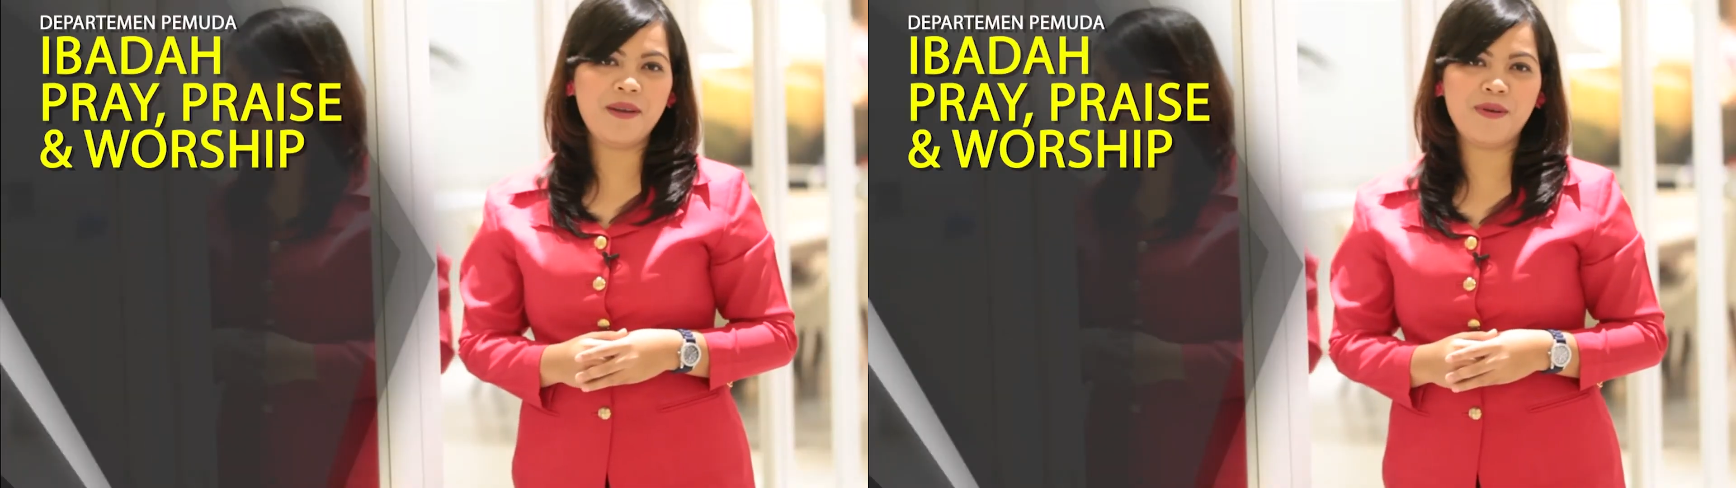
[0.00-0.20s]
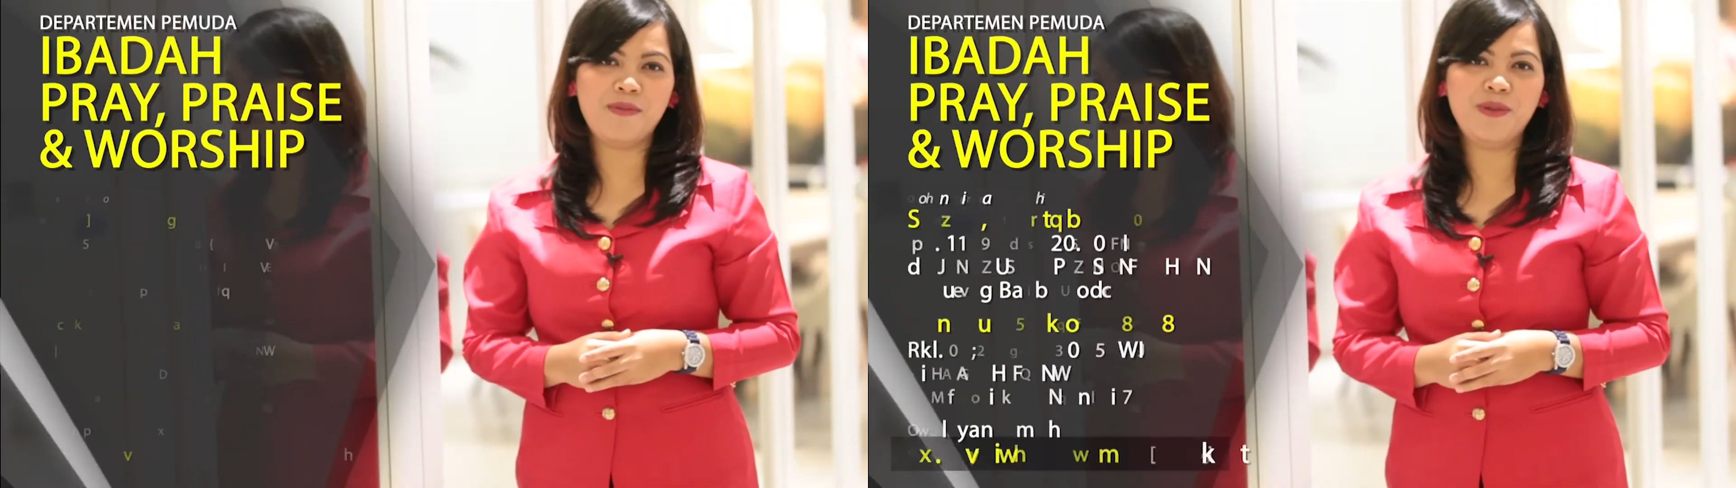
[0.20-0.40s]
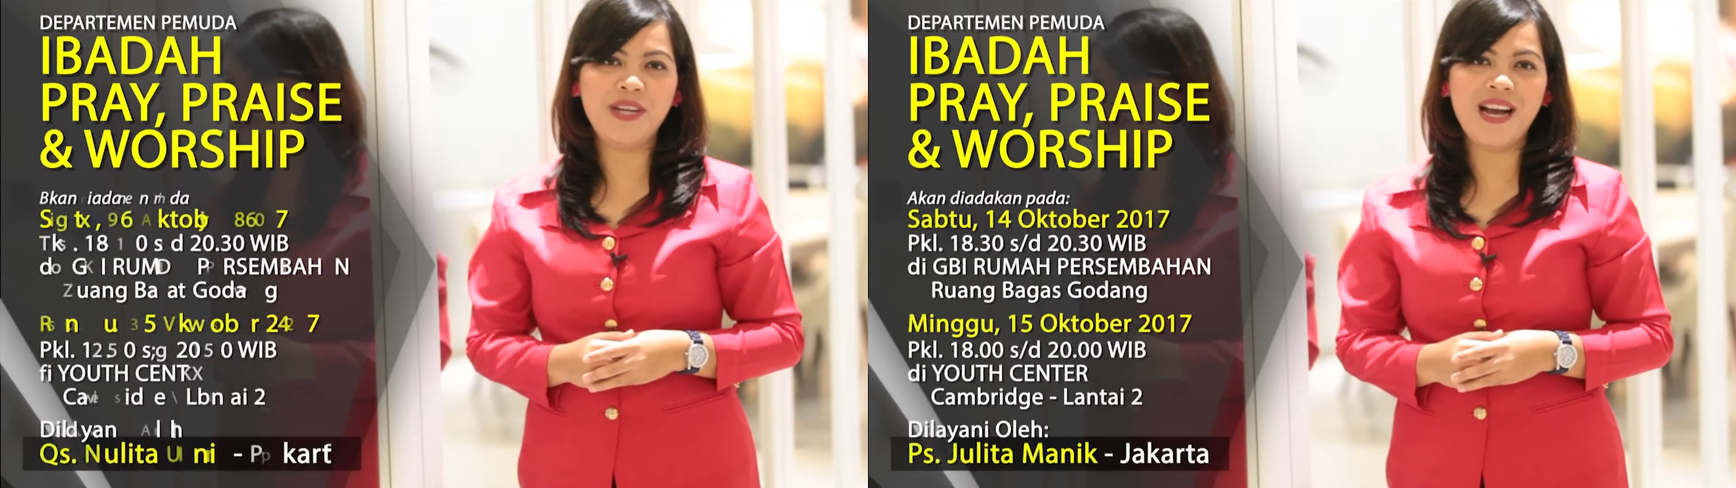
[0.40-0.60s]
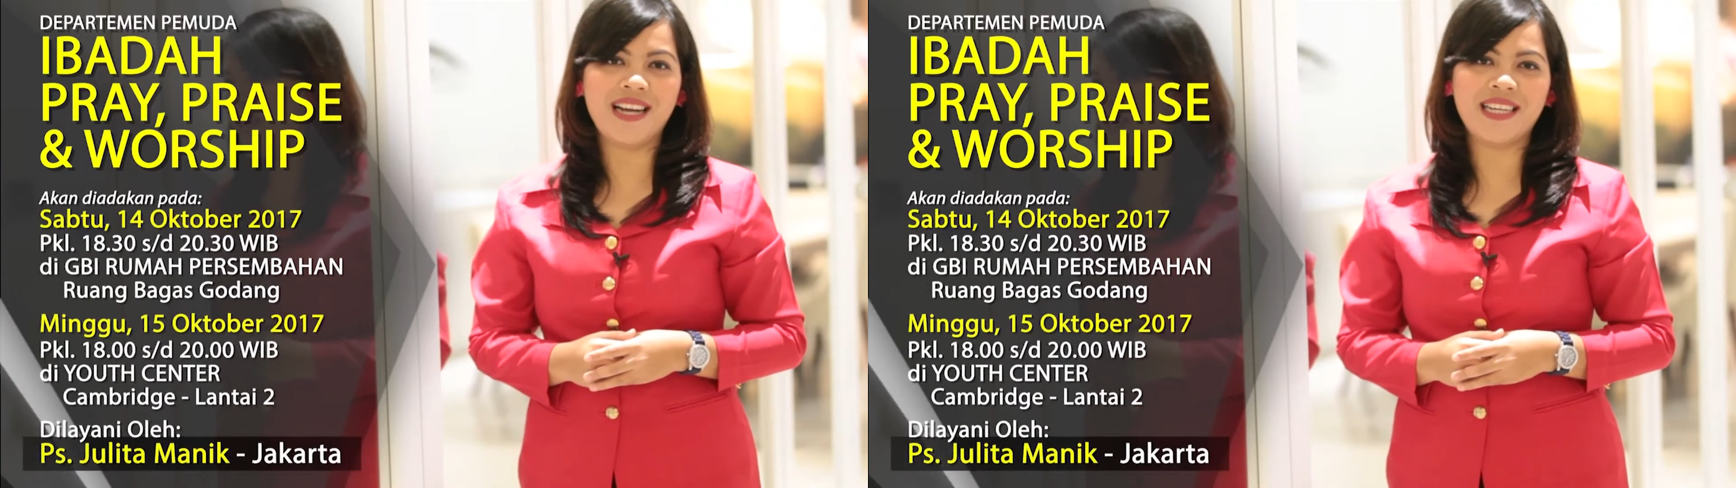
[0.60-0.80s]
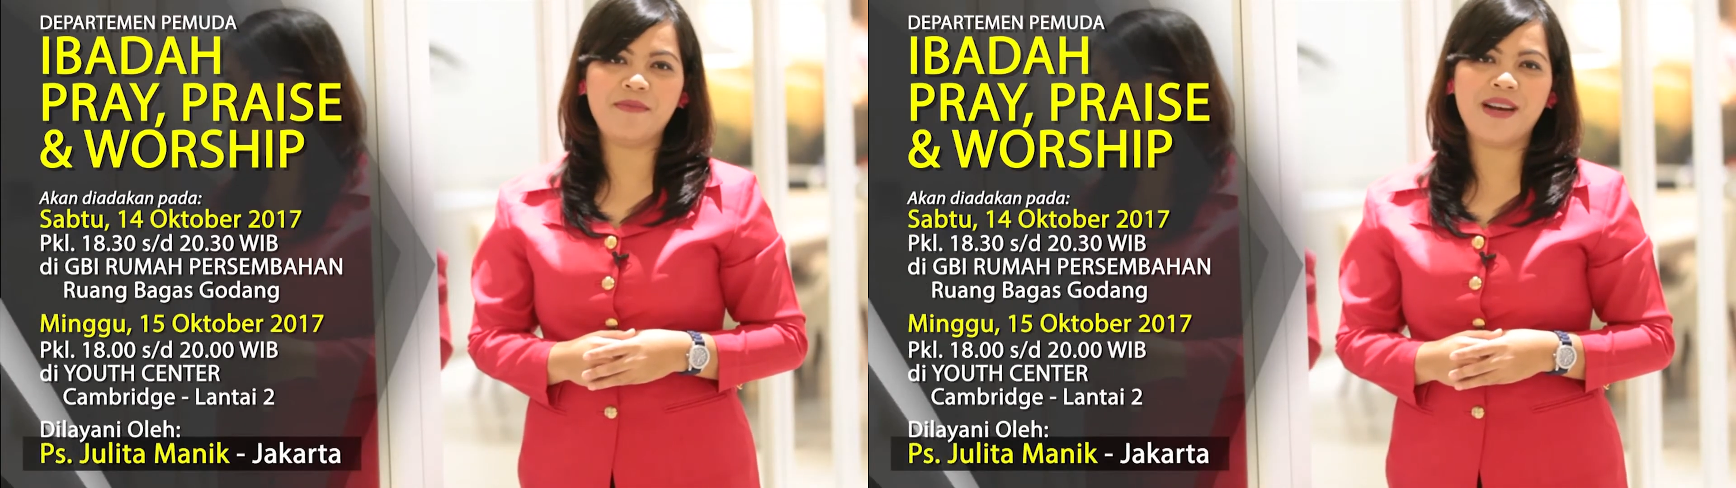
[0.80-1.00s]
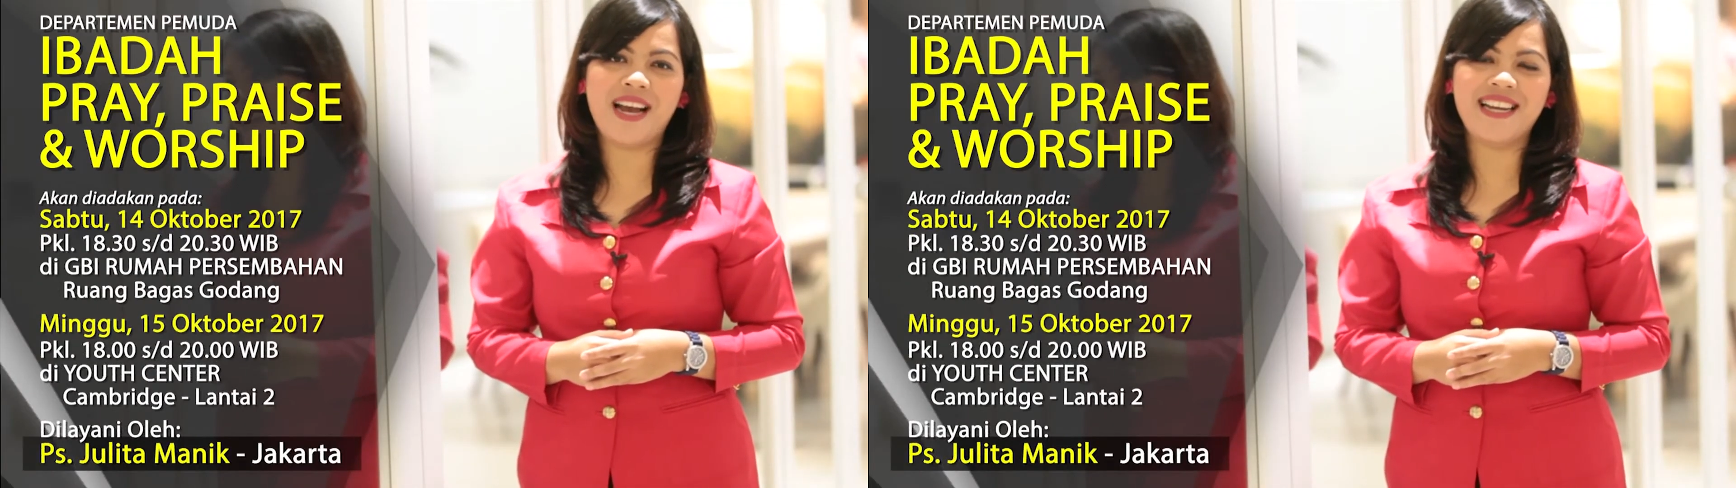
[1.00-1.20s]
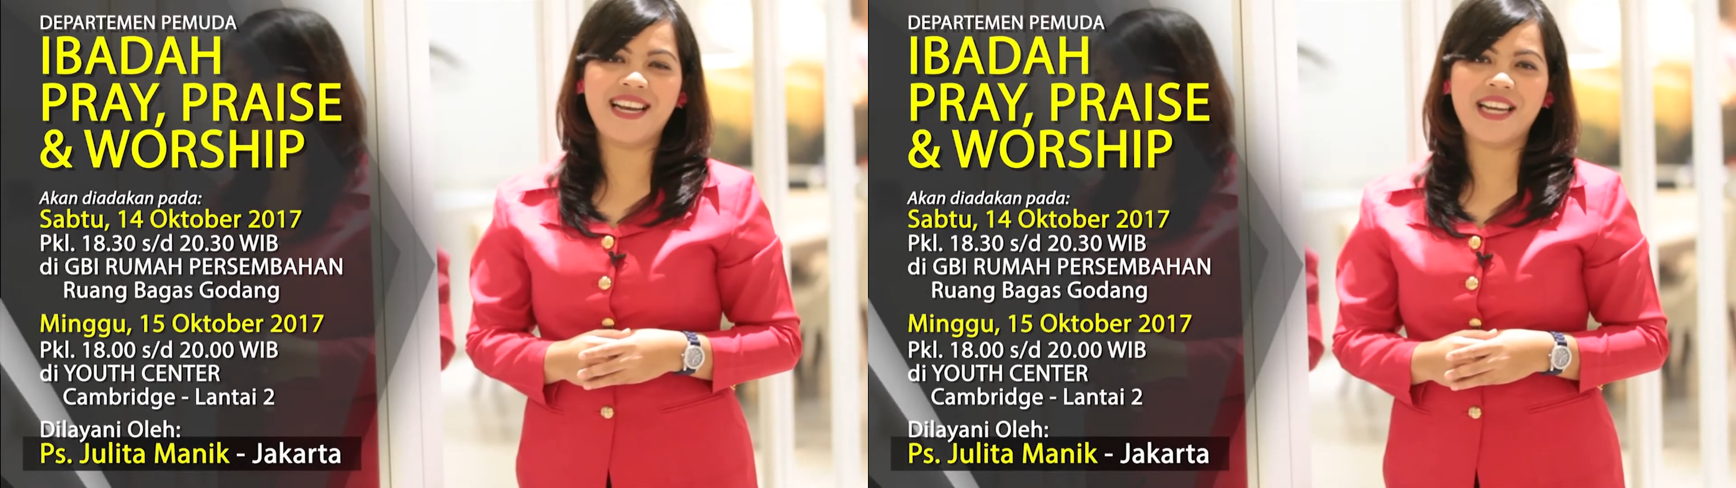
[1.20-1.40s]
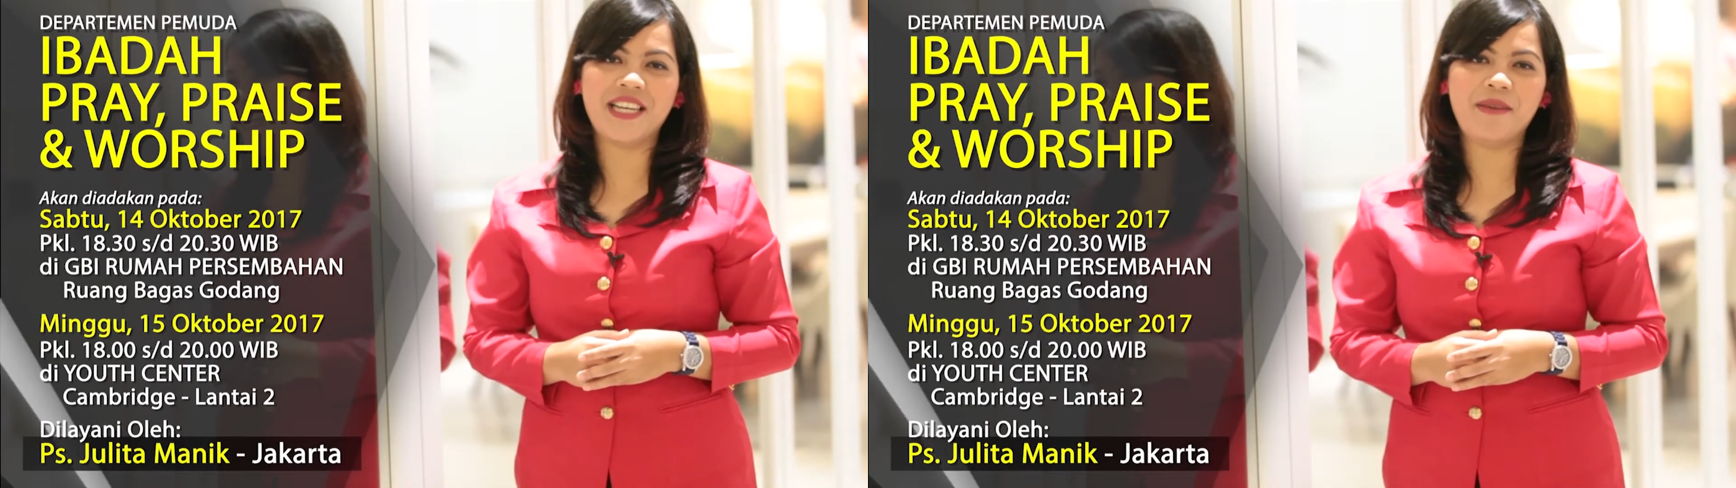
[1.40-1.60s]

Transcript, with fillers: Pemuda akan mengadakan